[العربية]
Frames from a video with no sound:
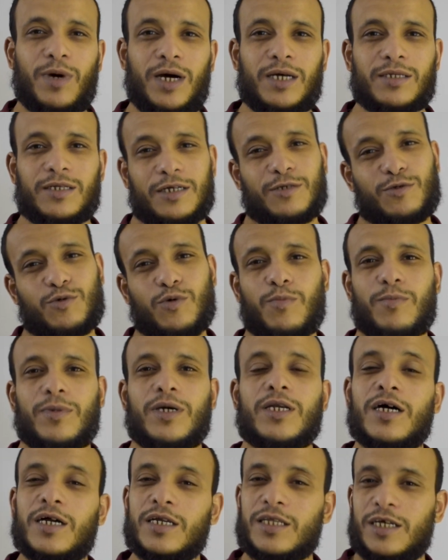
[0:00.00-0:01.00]
بحضراتكم
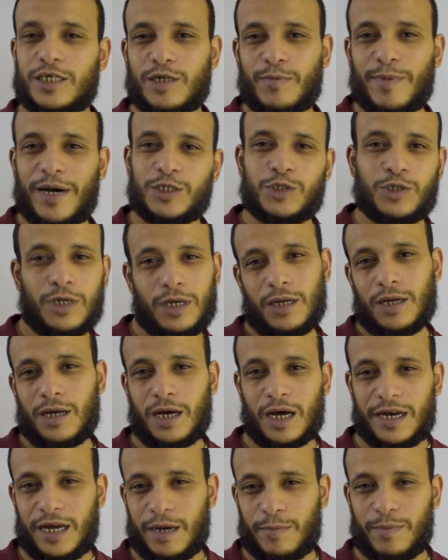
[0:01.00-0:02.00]
النهاردة يا جماعة إن شاء
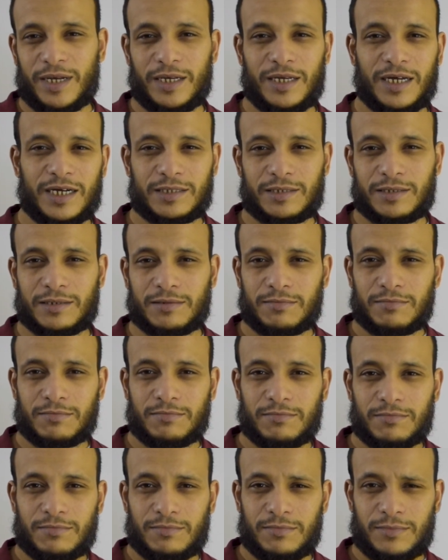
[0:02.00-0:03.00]
الله هنعمل درس
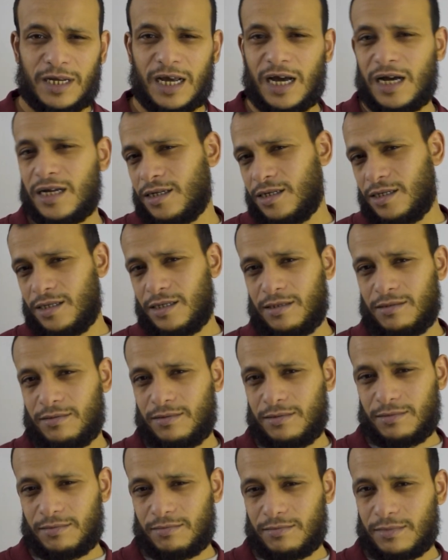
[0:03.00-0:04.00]
يعني
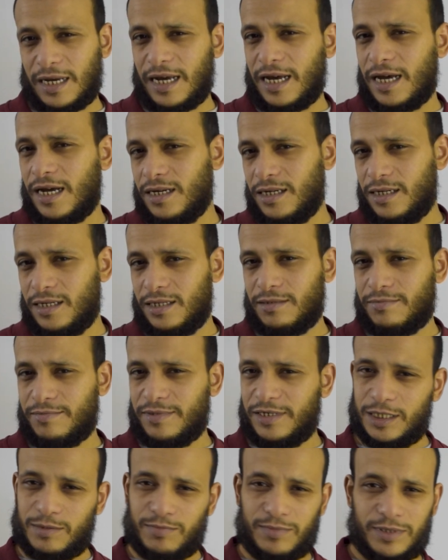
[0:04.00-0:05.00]
خالي
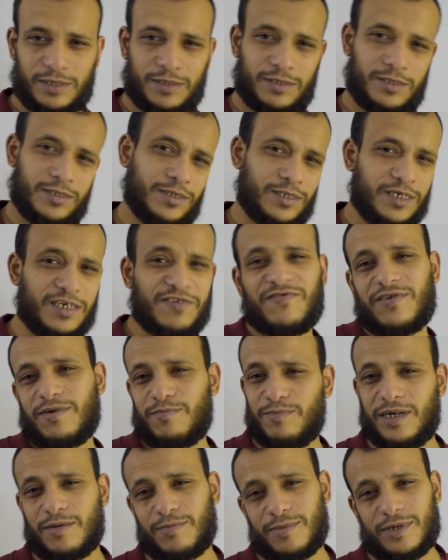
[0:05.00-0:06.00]
بنسبة 90%
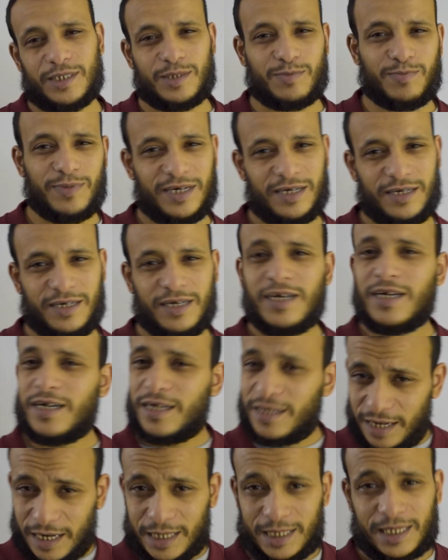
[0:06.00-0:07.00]
من السبري
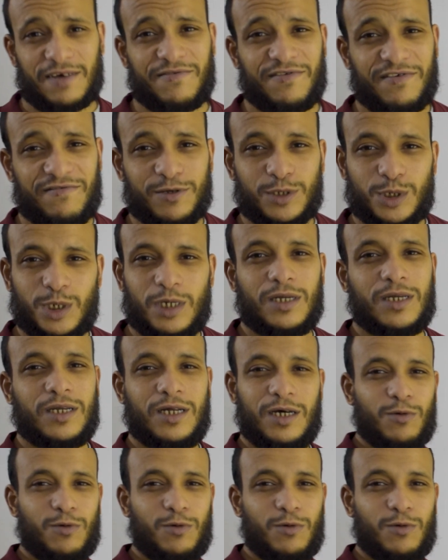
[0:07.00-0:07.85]
درس خفيف إن شاء الله